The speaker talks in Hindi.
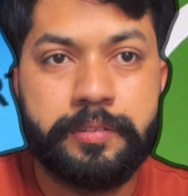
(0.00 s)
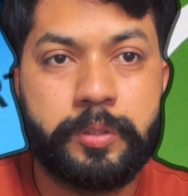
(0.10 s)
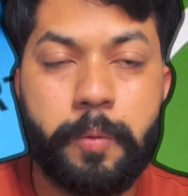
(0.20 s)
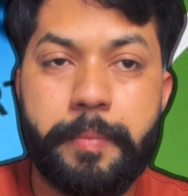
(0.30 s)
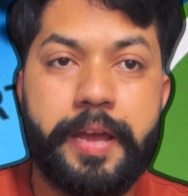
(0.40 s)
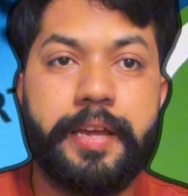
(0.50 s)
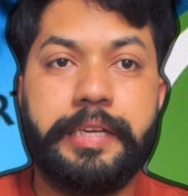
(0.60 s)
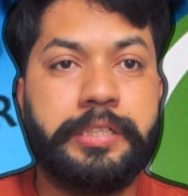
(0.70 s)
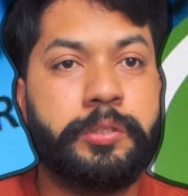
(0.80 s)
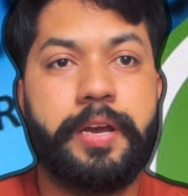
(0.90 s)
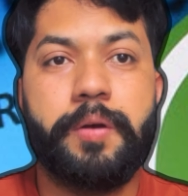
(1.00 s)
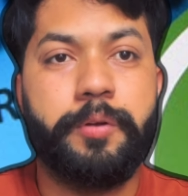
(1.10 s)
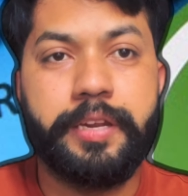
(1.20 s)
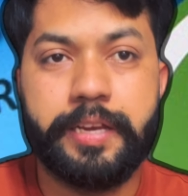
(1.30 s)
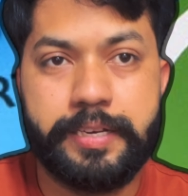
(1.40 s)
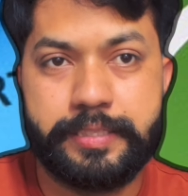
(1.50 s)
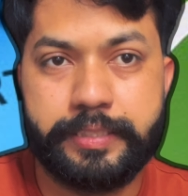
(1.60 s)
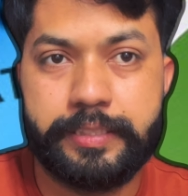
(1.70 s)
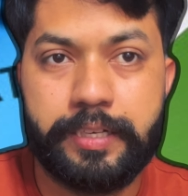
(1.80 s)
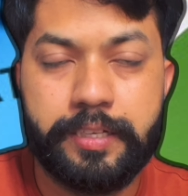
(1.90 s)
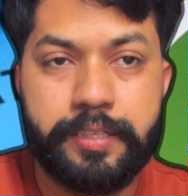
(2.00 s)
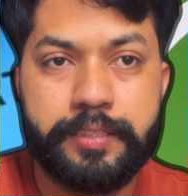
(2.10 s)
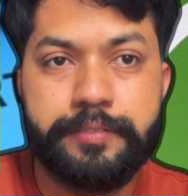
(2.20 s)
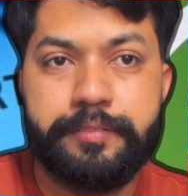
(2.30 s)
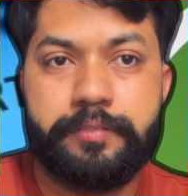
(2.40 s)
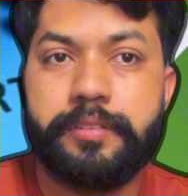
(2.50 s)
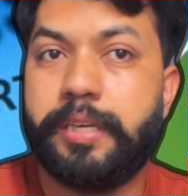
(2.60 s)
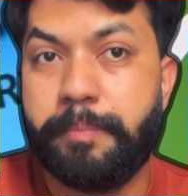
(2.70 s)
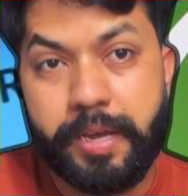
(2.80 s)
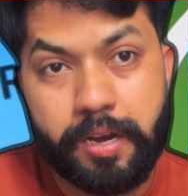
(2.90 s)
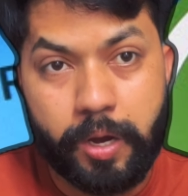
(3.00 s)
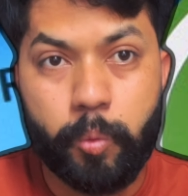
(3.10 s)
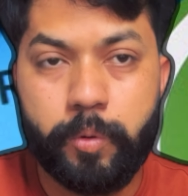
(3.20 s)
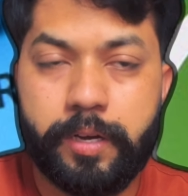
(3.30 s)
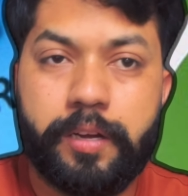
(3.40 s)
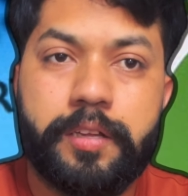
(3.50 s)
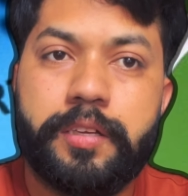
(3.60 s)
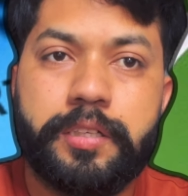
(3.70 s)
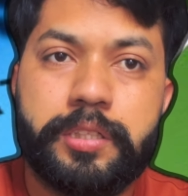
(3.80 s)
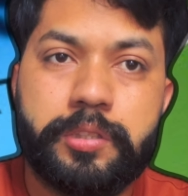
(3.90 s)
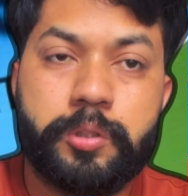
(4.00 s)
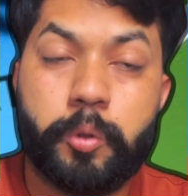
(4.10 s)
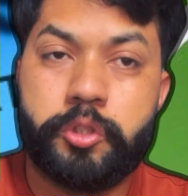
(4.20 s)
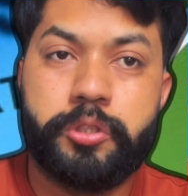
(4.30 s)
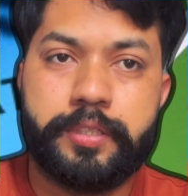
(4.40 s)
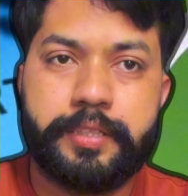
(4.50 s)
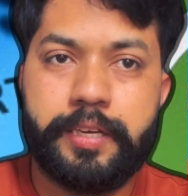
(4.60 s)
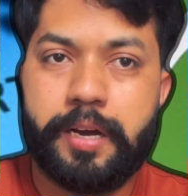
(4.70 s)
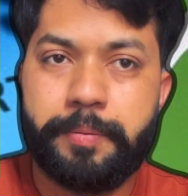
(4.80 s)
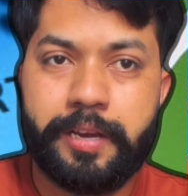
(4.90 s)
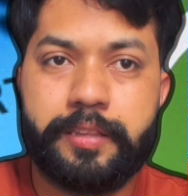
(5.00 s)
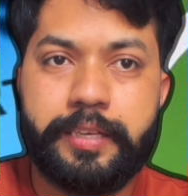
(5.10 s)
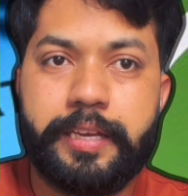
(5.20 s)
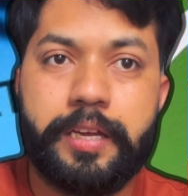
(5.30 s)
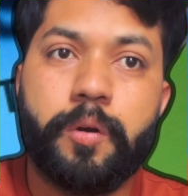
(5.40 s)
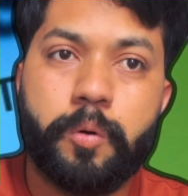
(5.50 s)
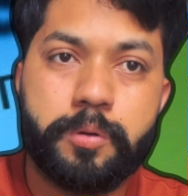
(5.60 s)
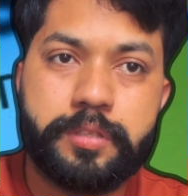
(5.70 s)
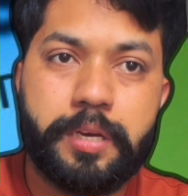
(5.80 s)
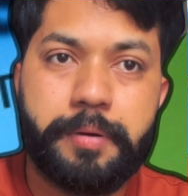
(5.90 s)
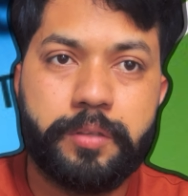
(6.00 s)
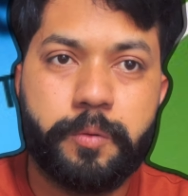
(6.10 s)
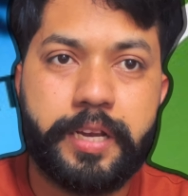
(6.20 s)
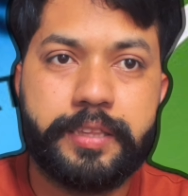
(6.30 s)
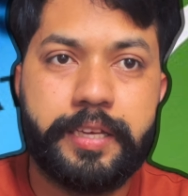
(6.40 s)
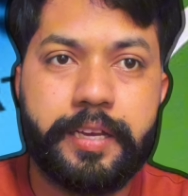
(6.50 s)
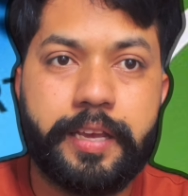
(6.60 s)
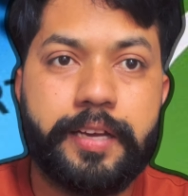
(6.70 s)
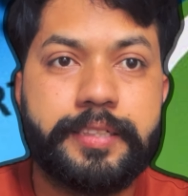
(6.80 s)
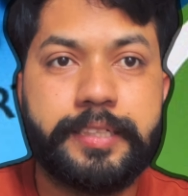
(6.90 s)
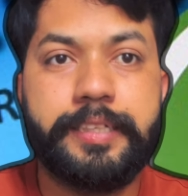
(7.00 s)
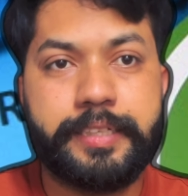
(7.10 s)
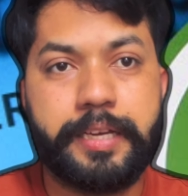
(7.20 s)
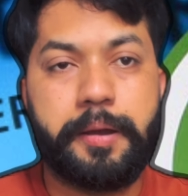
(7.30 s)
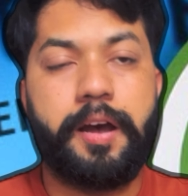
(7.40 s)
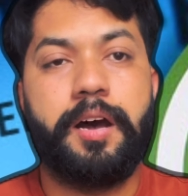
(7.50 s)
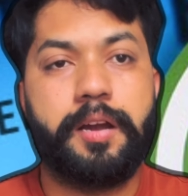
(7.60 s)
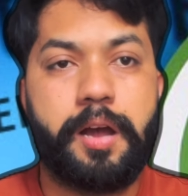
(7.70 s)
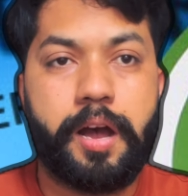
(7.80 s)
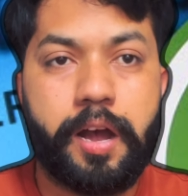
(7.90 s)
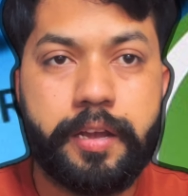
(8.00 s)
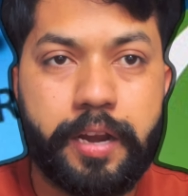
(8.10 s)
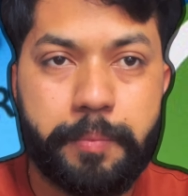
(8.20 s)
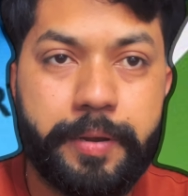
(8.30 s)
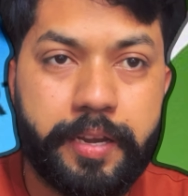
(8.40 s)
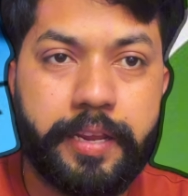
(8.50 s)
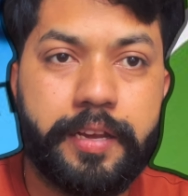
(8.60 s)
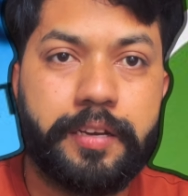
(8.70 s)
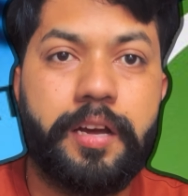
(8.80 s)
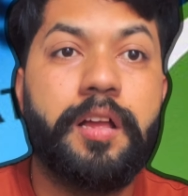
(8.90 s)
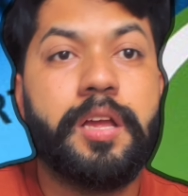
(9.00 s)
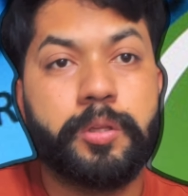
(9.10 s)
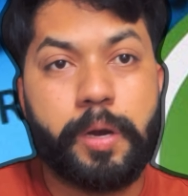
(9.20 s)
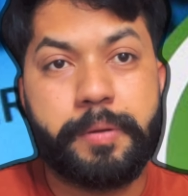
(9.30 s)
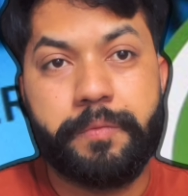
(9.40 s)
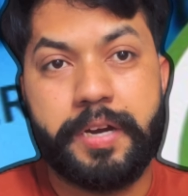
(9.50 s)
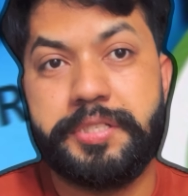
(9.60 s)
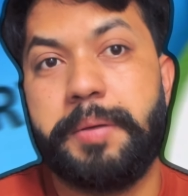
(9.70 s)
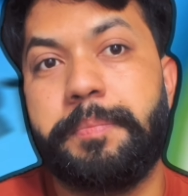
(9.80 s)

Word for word: तो मैं जो है वो नहीं आ सकता या मैं आऊंगा दो शर्तें आप करते हैं और उसके बाद वो कहते हैं कि अच्छा ठीक है आ, अगर आपने नहीं आना तो आपके व्हाट्सएप